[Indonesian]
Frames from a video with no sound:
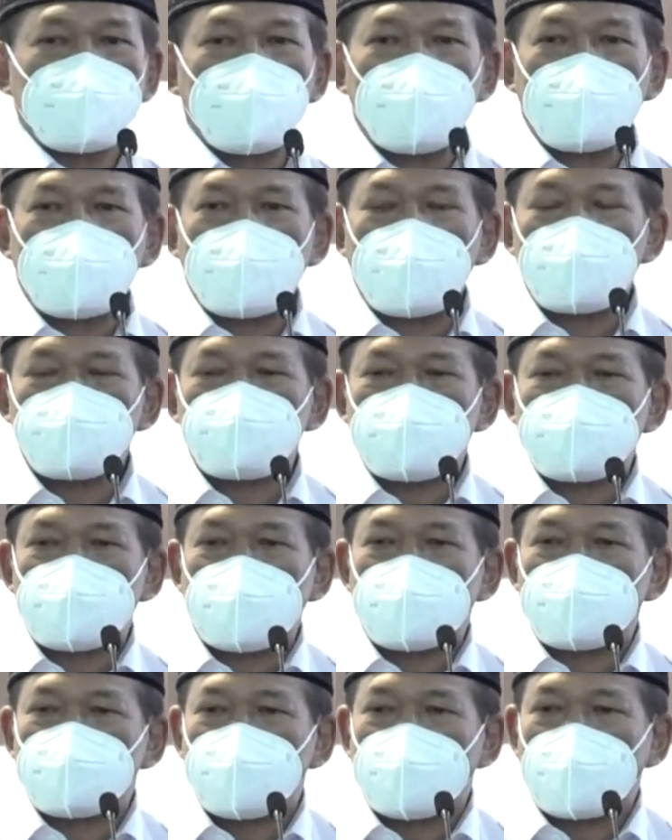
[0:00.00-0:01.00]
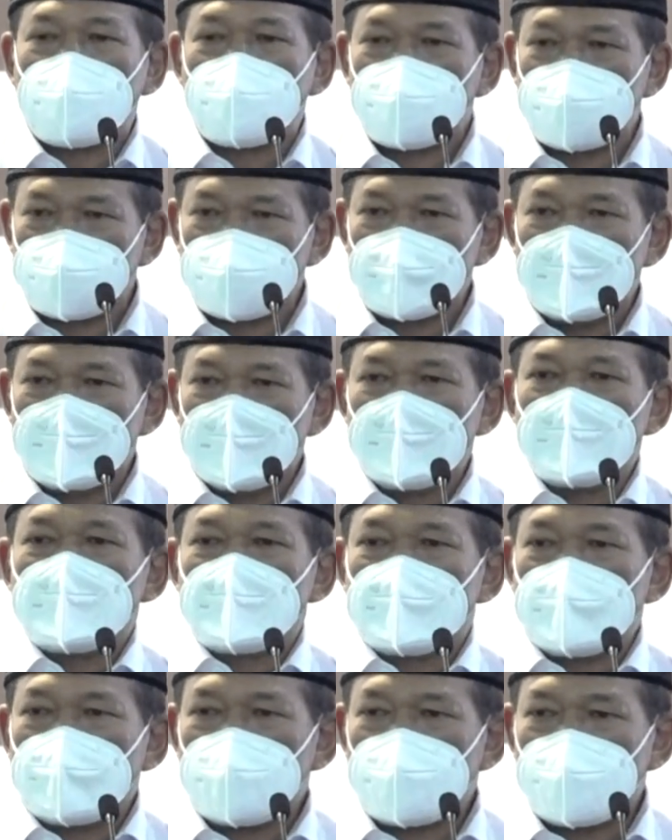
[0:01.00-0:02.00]
Allah akan bisa diraih
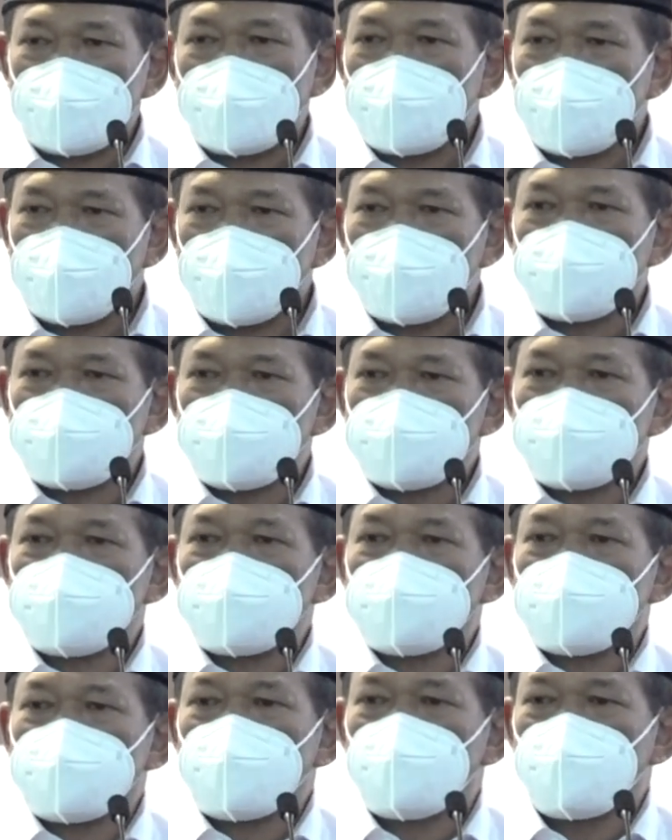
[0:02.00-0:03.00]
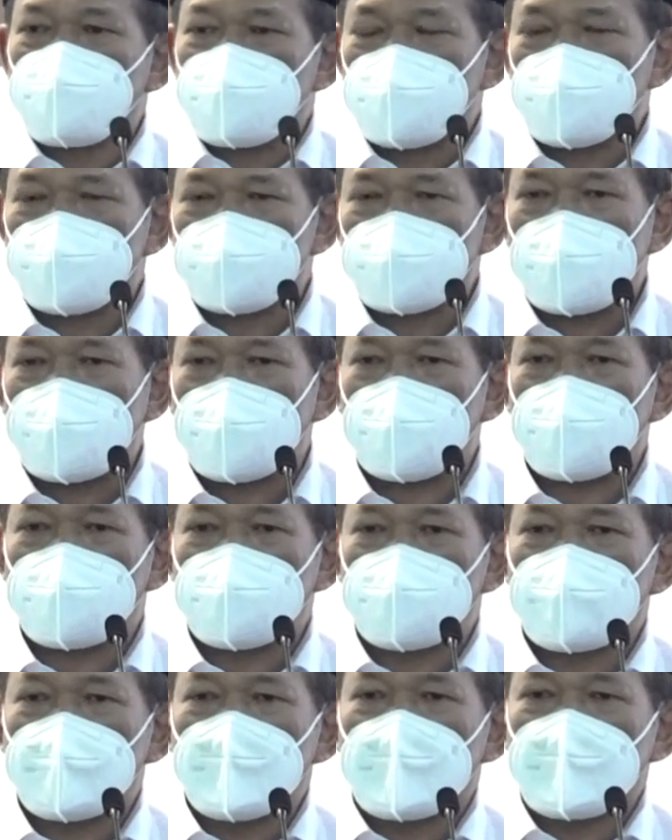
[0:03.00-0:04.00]
karena
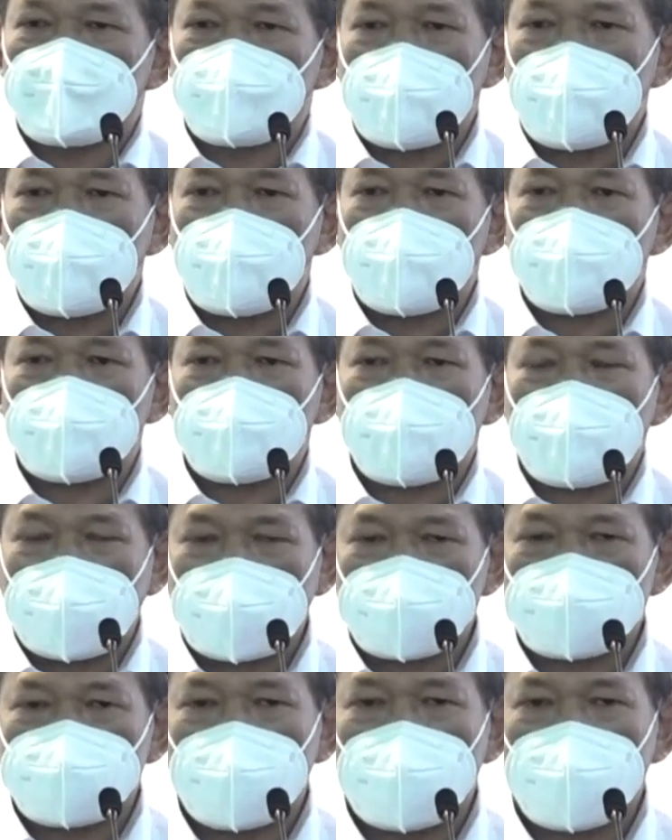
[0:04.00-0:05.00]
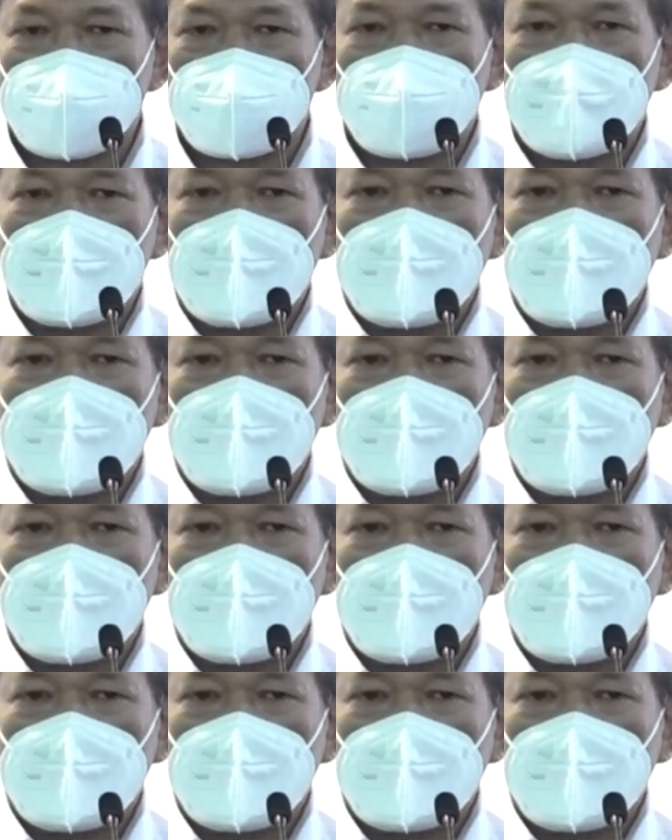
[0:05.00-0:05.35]
gubernurnya Pak Ganjar